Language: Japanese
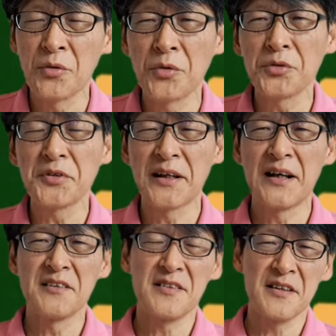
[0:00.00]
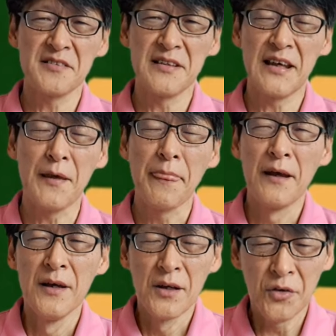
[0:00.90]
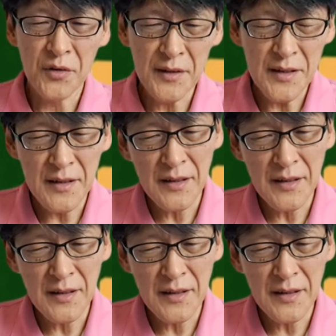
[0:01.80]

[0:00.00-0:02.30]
このことに関してですね、これね、